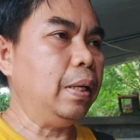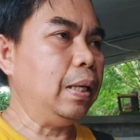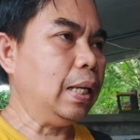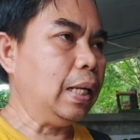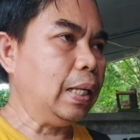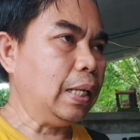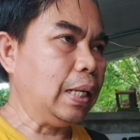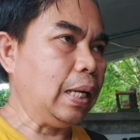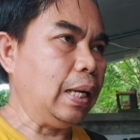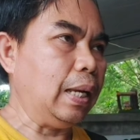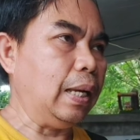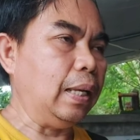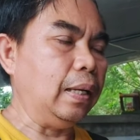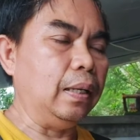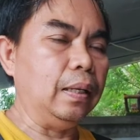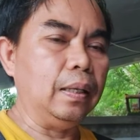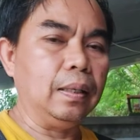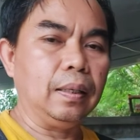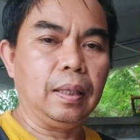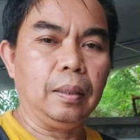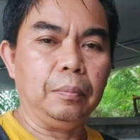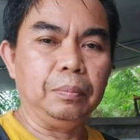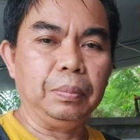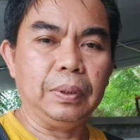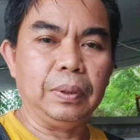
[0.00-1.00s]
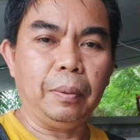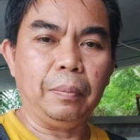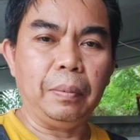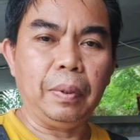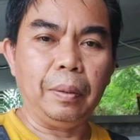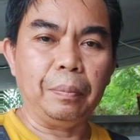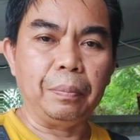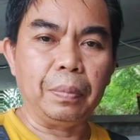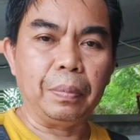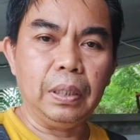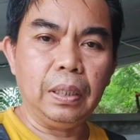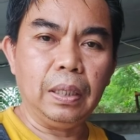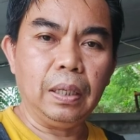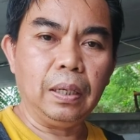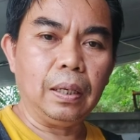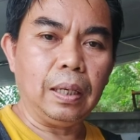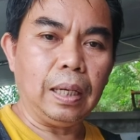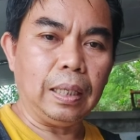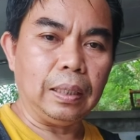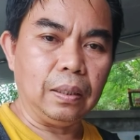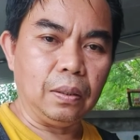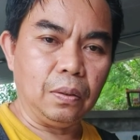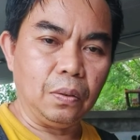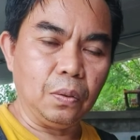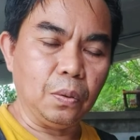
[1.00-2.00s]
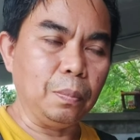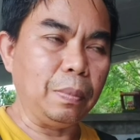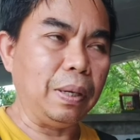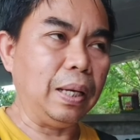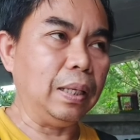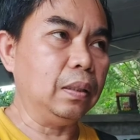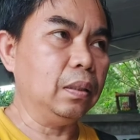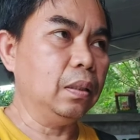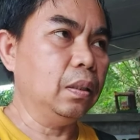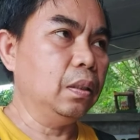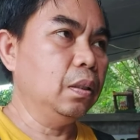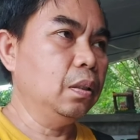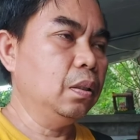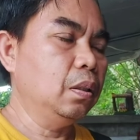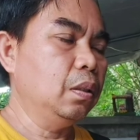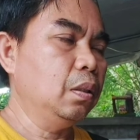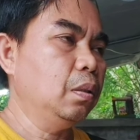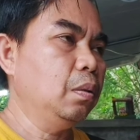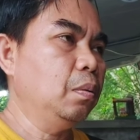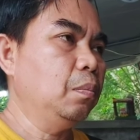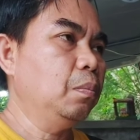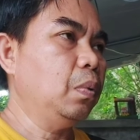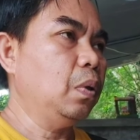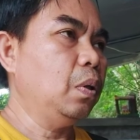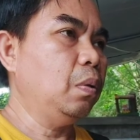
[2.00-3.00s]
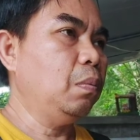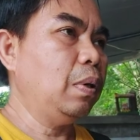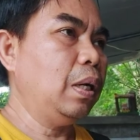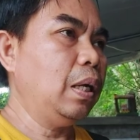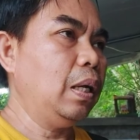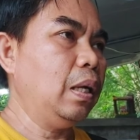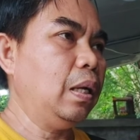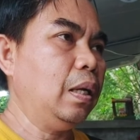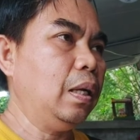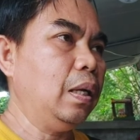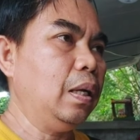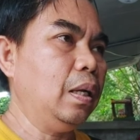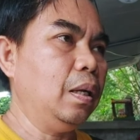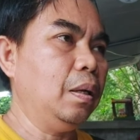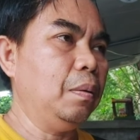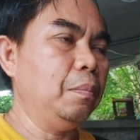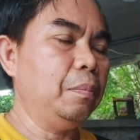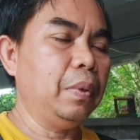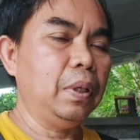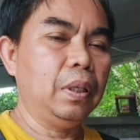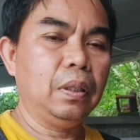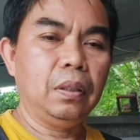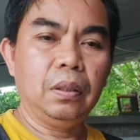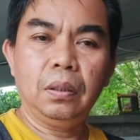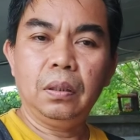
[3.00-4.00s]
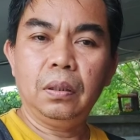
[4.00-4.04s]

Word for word: ลานานนะครับสำหรับเครื่องอัตโนมัติ เพราะว่ามัน